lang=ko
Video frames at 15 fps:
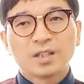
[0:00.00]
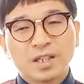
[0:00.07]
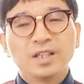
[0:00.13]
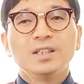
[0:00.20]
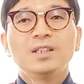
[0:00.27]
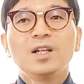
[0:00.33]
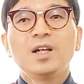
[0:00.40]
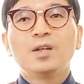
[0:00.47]

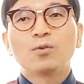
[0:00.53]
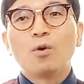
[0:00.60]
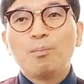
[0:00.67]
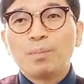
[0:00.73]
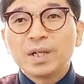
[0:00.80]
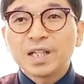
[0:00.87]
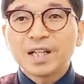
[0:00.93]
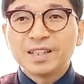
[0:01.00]
그런
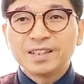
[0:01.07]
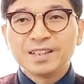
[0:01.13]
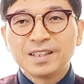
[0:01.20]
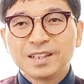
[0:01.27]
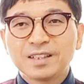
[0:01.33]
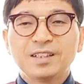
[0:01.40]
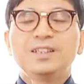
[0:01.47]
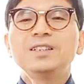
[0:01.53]
돈벌이하는
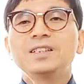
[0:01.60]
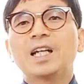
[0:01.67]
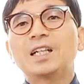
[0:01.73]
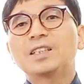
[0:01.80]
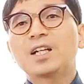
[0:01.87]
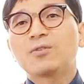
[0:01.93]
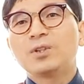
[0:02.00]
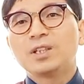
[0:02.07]
그런
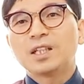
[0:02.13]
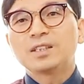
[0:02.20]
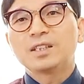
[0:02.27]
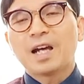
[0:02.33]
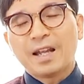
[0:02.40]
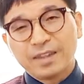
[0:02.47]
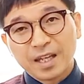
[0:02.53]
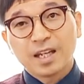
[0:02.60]
장사꾼이
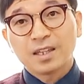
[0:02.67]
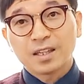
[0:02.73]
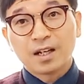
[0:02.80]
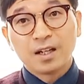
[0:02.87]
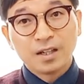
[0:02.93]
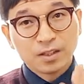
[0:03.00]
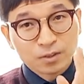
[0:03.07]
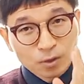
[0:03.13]
돼서는 안
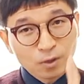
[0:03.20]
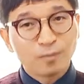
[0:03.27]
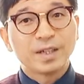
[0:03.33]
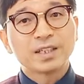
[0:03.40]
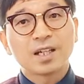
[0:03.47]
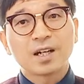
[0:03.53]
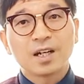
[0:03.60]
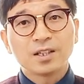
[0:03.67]
되겠다. 저도
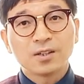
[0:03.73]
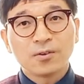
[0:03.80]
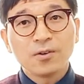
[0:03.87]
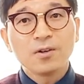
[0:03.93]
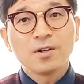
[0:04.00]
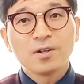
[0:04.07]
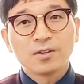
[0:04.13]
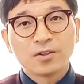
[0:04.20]

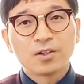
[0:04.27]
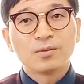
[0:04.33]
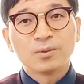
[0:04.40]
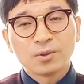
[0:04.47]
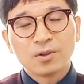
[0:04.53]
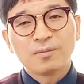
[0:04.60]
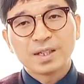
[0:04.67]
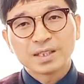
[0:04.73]
마찬가지고
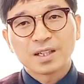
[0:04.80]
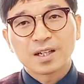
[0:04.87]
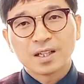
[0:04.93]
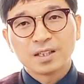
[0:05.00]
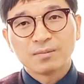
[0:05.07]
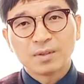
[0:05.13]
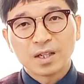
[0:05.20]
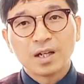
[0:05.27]
여러분도
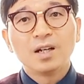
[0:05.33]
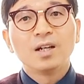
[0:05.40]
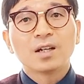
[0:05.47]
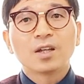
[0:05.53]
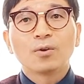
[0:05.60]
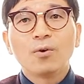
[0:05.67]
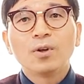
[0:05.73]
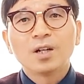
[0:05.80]
마찬가지입니다.
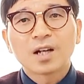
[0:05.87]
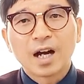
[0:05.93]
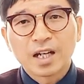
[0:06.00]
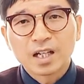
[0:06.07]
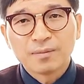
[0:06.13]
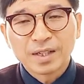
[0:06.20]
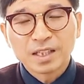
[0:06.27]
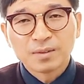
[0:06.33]
그래서 오늘
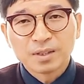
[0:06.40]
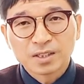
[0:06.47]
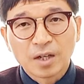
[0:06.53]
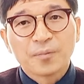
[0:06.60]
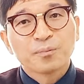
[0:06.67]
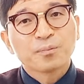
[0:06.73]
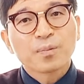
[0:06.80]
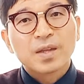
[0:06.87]
강의를
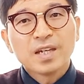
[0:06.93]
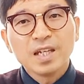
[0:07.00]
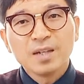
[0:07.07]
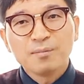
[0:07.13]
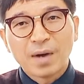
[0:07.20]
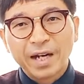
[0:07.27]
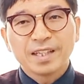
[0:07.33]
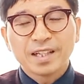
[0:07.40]
마치면서
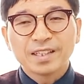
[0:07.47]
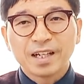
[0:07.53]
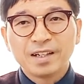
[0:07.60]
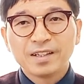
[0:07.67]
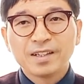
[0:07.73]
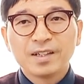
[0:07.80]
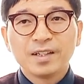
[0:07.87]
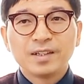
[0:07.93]
이 마의태자
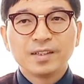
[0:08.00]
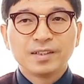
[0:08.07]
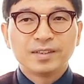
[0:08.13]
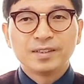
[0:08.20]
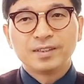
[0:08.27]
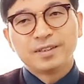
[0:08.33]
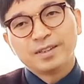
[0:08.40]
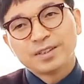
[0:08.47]

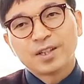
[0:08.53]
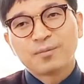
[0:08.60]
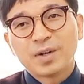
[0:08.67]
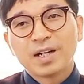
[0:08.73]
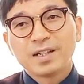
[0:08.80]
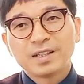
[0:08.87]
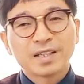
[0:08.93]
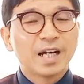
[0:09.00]

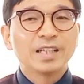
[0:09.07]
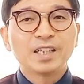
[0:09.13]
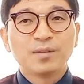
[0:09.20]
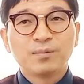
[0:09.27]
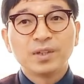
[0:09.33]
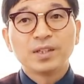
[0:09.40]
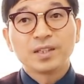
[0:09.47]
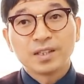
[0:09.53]
정말 다시
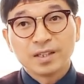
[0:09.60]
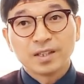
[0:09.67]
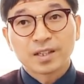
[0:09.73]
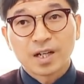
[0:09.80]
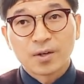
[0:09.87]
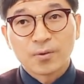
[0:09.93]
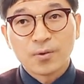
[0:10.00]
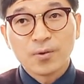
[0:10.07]
한번
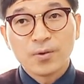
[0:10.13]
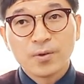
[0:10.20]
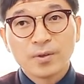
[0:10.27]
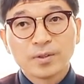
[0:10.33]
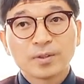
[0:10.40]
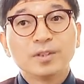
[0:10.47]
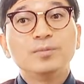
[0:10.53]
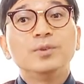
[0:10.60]
기억하고
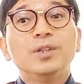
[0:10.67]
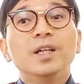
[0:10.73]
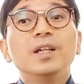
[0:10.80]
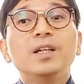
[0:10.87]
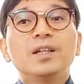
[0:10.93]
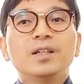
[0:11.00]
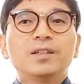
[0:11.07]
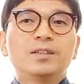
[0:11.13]

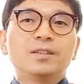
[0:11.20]
그분의